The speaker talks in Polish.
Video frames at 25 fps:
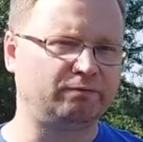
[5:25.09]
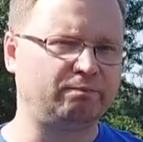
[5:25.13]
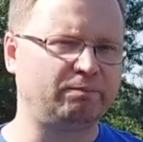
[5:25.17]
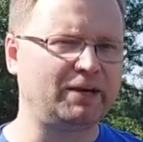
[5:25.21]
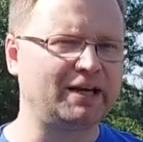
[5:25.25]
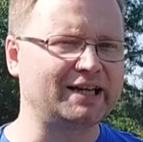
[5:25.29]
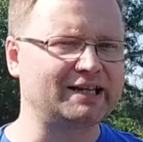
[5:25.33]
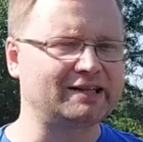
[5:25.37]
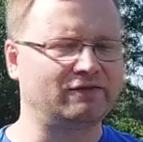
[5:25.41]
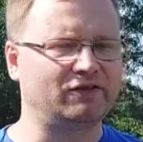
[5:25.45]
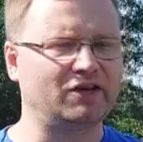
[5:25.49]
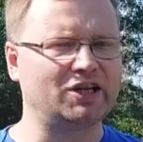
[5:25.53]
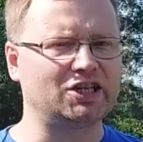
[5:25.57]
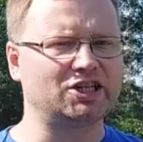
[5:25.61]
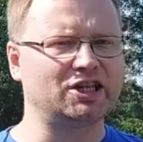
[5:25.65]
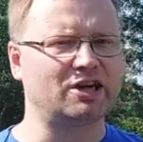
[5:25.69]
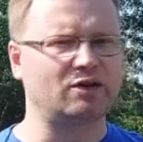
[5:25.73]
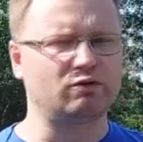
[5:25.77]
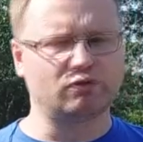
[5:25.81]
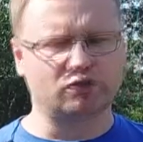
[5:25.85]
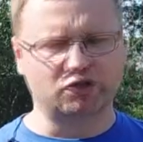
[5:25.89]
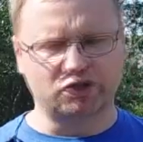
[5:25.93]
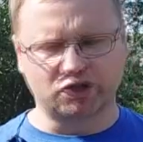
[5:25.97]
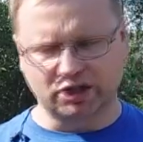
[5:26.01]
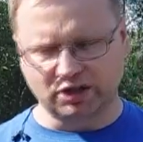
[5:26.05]
pies
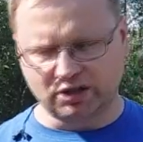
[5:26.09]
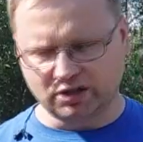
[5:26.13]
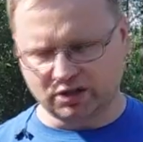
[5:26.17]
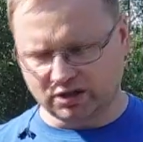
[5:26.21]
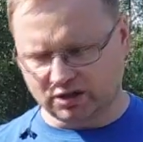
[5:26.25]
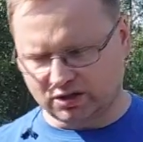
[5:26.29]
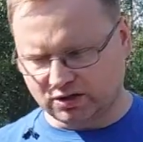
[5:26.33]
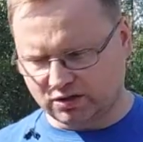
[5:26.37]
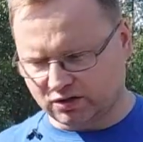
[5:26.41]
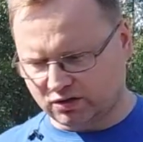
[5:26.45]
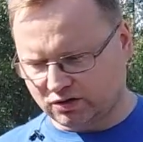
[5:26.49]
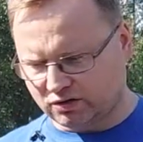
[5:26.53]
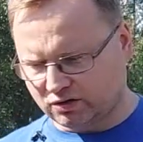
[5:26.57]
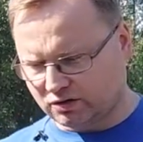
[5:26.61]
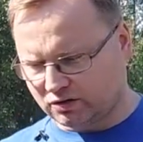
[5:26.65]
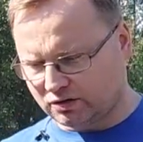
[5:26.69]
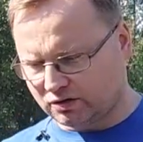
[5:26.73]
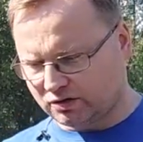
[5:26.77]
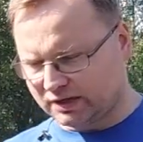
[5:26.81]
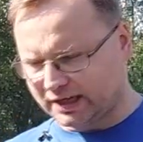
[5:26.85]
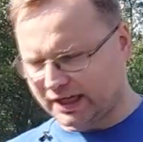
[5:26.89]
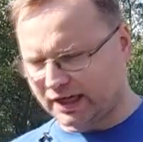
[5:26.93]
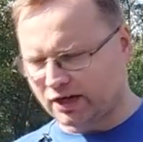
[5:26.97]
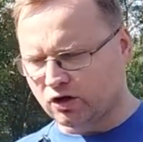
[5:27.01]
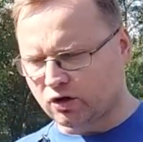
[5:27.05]
wiedział, że
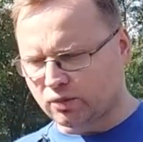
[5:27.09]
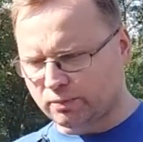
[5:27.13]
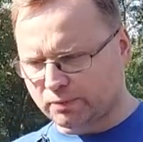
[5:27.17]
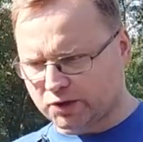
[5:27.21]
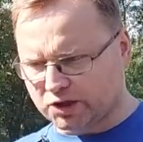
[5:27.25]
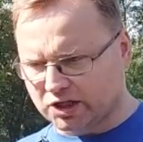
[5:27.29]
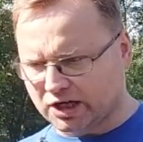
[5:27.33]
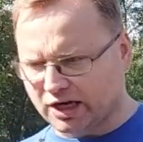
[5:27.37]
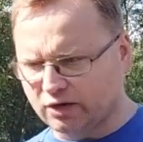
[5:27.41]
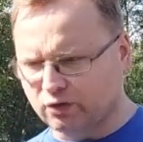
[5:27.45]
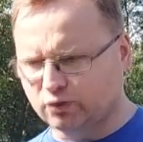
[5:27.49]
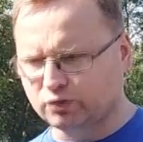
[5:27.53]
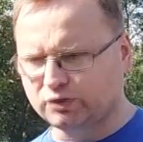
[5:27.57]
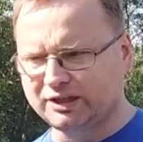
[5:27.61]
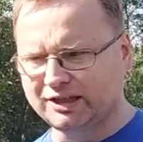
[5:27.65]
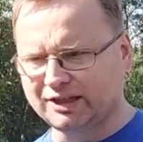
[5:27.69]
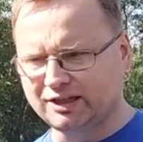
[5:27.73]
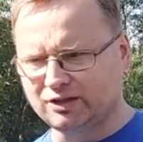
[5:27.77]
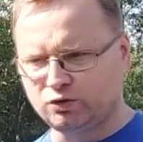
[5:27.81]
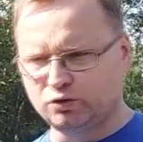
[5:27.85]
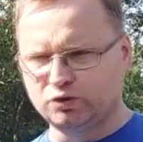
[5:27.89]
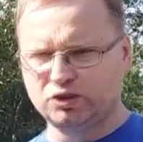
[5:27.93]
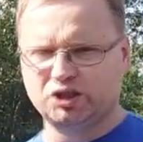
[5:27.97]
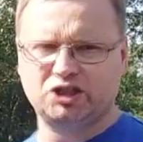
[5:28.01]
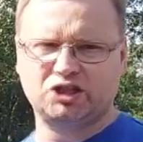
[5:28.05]
tego obszaru,
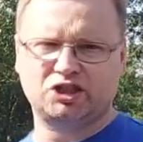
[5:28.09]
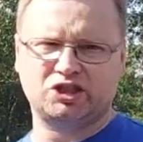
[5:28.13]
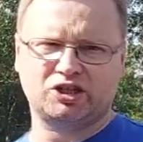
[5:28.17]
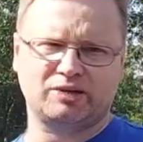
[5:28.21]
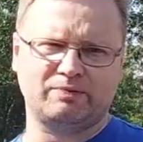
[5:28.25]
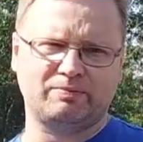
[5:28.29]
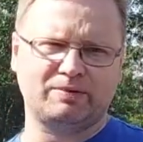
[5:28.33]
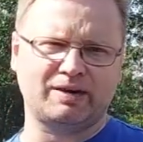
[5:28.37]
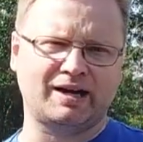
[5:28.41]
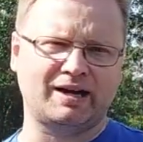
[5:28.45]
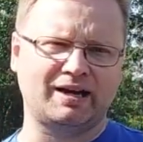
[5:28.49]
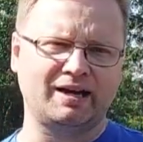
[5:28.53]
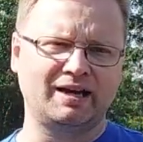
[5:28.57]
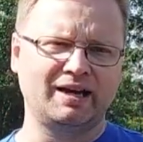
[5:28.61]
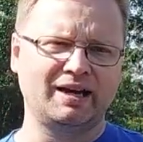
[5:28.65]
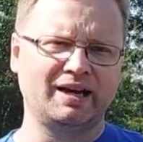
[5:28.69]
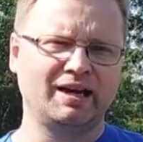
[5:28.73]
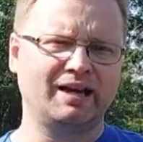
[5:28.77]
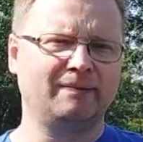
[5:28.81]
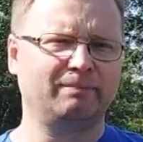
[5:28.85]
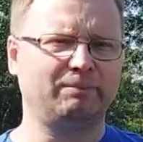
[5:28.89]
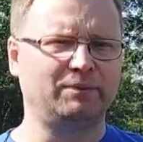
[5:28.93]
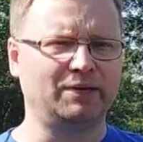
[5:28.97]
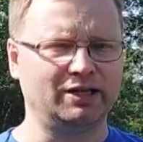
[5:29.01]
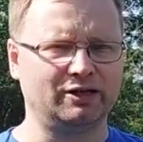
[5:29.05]
tych ludzi trzeba
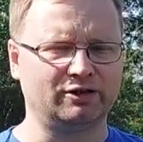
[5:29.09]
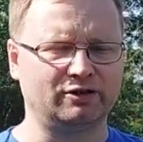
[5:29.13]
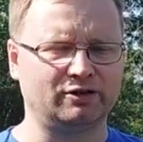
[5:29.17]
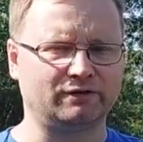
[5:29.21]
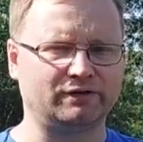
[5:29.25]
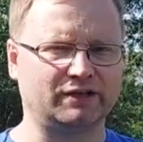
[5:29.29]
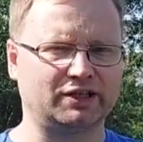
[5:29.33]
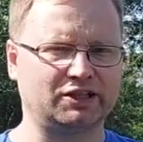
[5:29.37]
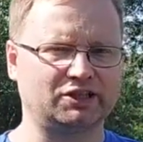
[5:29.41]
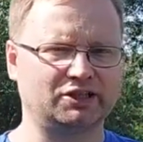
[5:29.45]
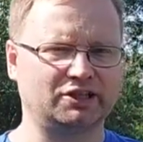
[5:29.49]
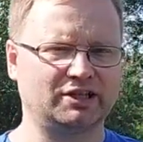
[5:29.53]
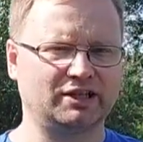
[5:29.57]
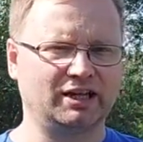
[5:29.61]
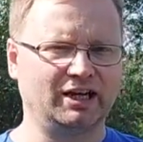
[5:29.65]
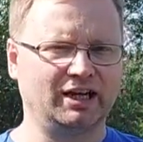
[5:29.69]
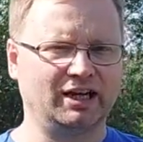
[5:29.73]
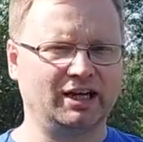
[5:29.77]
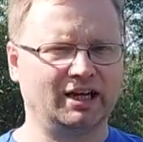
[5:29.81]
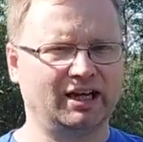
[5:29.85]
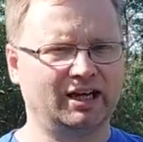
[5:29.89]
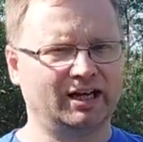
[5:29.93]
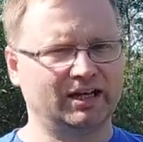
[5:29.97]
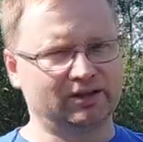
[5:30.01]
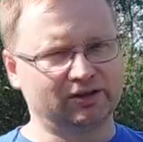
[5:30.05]
pilnować.
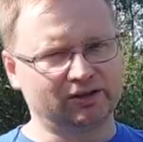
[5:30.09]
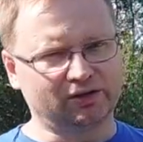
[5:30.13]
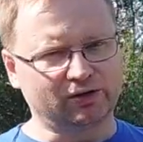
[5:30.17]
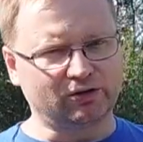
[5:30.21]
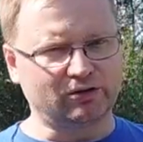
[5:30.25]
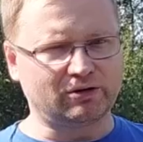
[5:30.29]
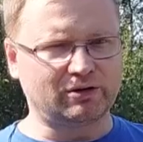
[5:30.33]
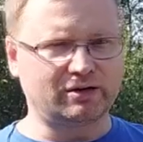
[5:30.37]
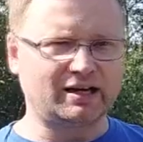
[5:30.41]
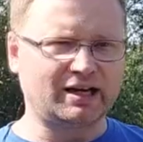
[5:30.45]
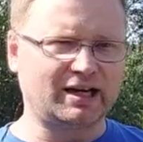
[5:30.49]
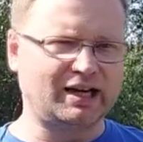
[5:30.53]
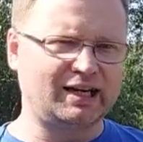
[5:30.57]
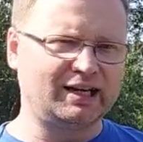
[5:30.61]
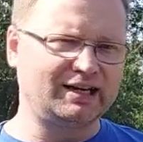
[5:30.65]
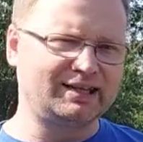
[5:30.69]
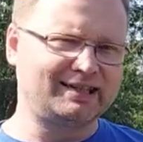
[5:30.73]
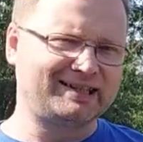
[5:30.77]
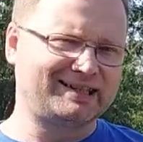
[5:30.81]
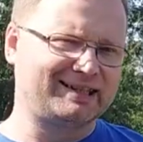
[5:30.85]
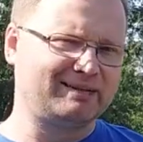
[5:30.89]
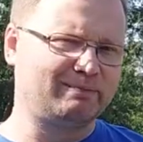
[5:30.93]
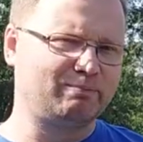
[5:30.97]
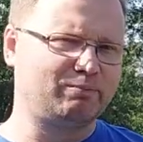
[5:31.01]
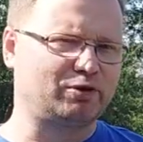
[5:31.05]
Ale
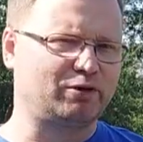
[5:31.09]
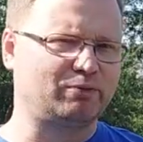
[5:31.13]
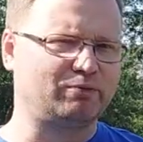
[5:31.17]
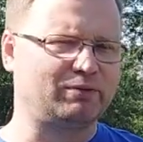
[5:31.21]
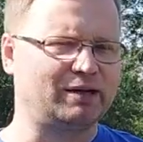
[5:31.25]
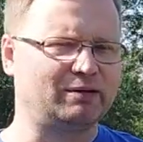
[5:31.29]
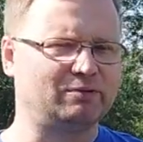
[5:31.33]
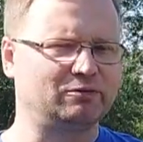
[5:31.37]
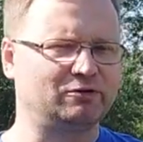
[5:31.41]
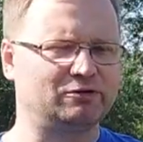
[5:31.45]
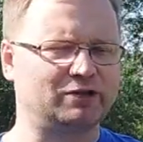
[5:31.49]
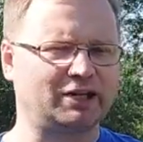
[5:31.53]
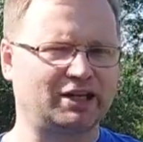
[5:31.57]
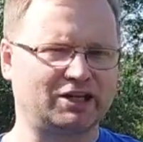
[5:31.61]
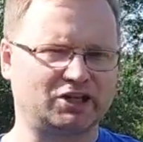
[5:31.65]
z tym problemu